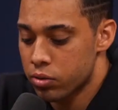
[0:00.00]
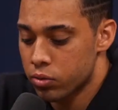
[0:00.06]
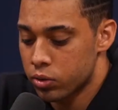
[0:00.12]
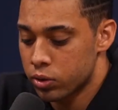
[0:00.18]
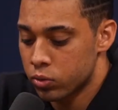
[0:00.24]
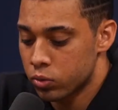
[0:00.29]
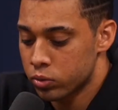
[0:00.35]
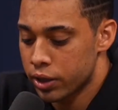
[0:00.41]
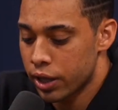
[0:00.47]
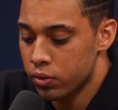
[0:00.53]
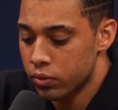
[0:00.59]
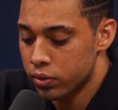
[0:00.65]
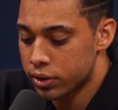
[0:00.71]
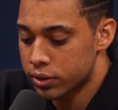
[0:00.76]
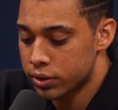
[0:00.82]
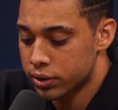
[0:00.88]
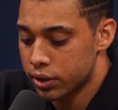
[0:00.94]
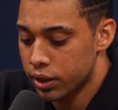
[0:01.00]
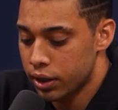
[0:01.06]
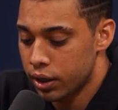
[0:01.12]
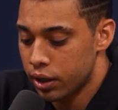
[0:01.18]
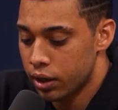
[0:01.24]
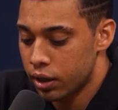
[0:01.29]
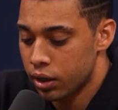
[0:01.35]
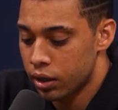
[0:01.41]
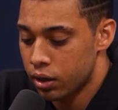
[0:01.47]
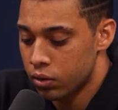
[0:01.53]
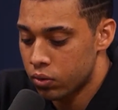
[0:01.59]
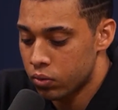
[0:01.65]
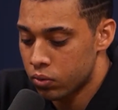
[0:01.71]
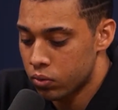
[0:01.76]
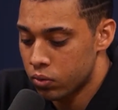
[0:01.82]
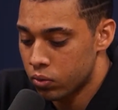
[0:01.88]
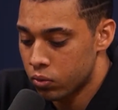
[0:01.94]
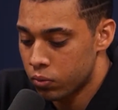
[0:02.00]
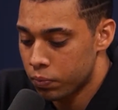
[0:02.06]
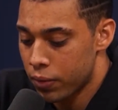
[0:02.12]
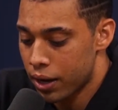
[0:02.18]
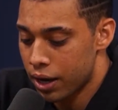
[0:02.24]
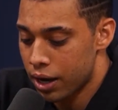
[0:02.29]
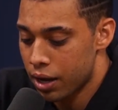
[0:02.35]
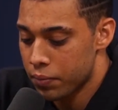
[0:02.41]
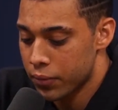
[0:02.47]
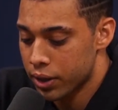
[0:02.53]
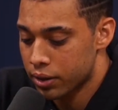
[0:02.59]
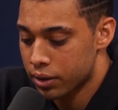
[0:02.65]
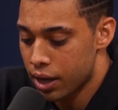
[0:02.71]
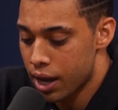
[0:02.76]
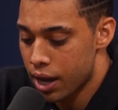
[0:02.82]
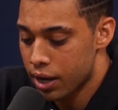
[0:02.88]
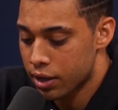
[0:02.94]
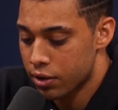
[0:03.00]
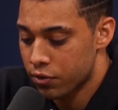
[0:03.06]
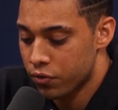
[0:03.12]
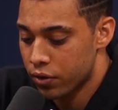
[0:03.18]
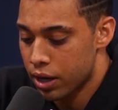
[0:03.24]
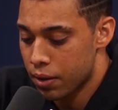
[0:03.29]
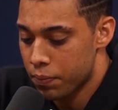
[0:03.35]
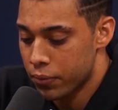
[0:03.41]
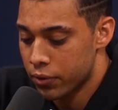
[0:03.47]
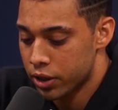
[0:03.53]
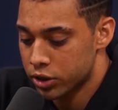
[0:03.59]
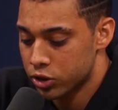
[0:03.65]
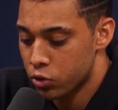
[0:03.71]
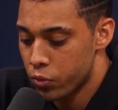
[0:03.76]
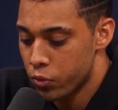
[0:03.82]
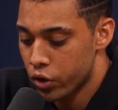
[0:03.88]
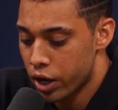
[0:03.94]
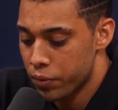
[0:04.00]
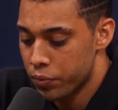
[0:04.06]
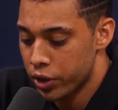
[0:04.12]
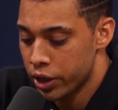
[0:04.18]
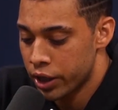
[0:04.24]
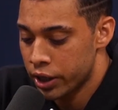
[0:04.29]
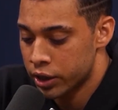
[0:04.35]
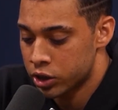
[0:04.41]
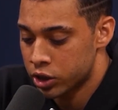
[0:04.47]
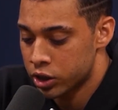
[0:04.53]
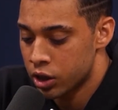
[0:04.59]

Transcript: Eu não tenho que ser um parlamentar que fica apenas no meu gabinete.